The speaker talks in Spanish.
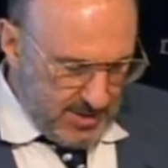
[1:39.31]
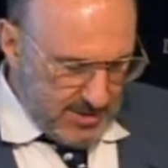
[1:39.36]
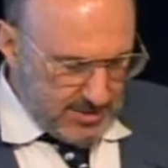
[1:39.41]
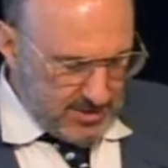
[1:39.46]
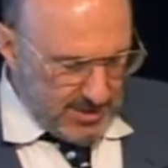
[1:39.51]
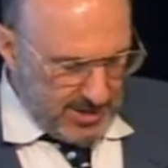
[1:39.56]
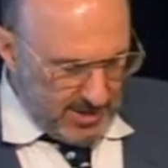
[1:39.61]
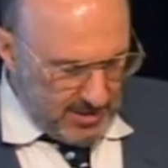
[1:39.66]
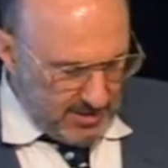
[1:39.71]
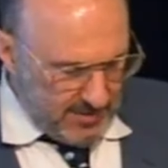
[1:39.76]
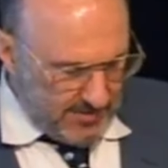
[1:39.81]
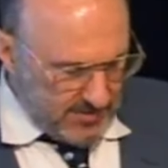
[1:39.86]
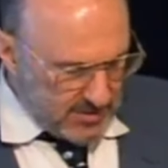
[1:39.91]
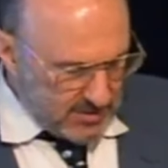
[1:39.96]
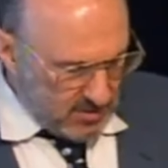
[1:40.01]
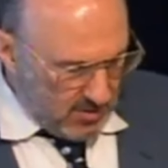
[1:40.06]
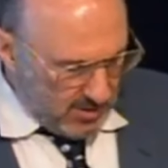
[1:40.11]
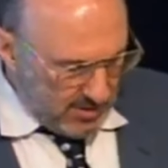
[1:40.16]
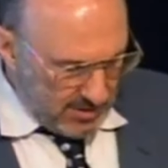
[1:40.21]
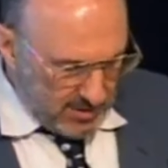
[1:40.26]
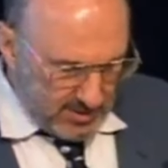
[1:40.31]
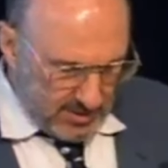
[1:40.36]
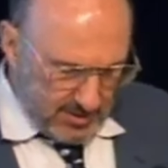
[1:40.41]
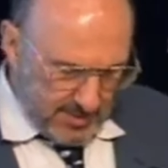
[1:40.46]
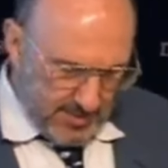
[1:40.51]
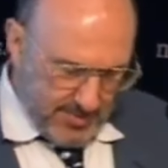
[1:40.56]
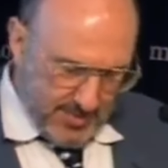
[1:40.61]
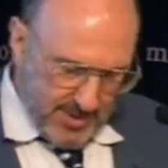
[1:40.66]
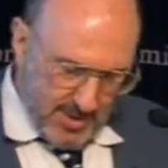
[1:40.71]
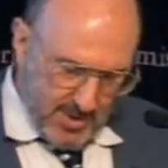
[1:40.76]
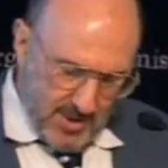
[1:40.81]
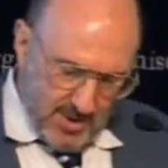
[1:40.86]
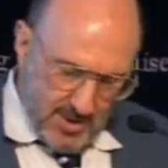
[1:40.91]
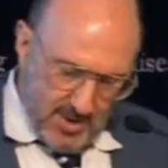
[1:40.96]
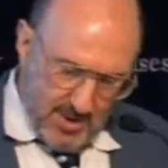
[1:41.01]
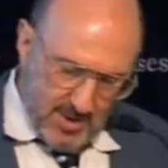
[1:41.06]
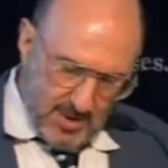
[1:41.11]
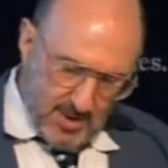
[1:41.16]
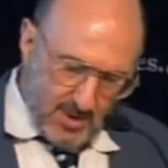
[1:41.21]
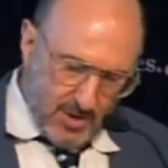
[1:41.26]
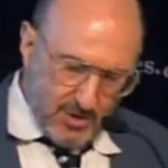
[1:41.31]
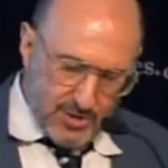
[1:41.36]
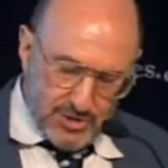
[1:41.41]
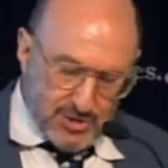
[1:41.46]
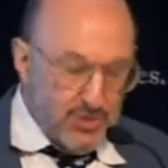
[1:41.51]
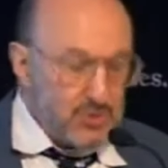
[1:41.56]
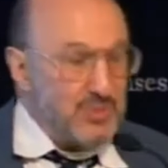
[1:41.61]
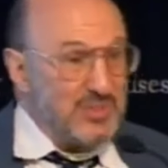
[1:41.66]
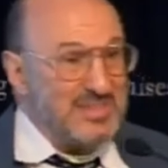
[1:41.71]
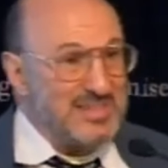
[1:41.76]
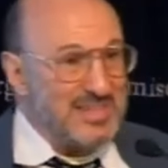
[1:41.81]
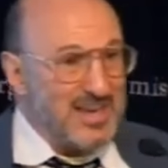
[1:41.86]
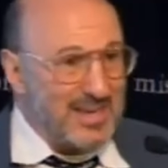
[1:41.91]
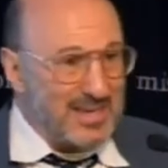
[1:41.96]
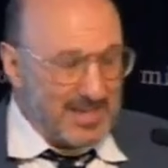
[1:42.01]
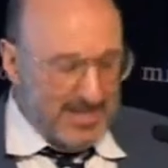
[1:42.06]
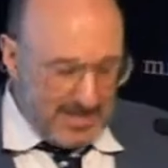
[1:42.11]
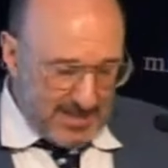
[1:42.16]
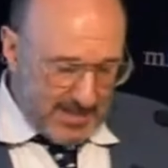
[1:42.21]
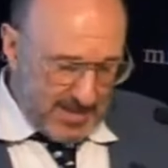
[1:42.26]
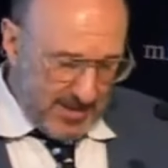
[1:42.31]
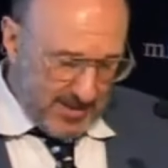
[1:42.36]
El título de su artículo del 2 de junio fue el essay,